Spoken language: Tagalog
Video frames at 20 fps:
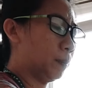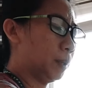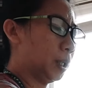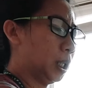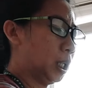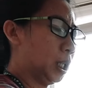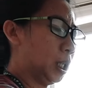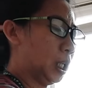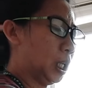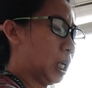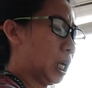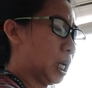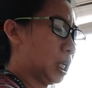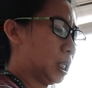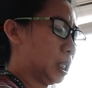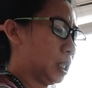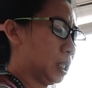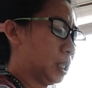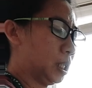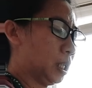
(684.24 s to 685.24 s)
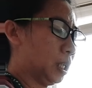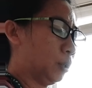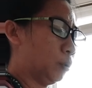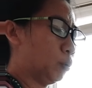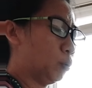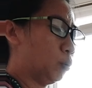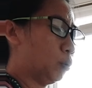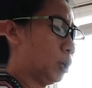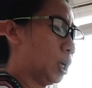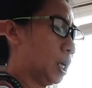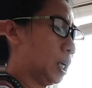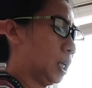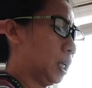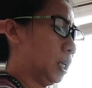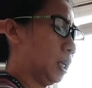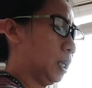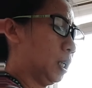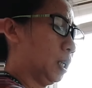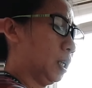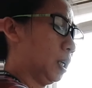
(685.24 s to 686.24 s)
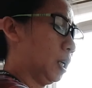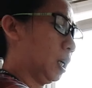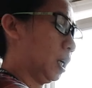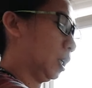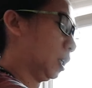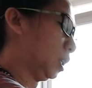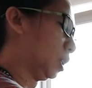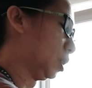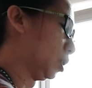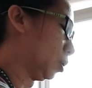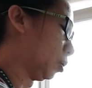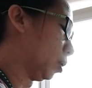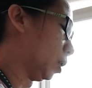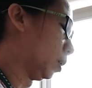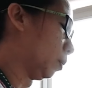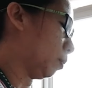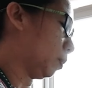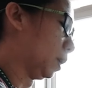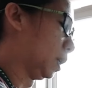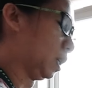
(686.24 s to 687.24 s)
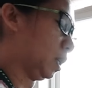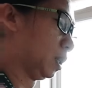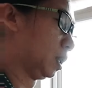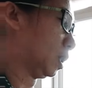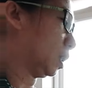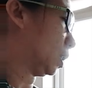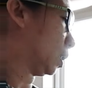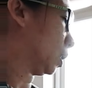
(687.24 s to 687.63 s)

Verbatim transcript: matitigas na gulay ay spring beans.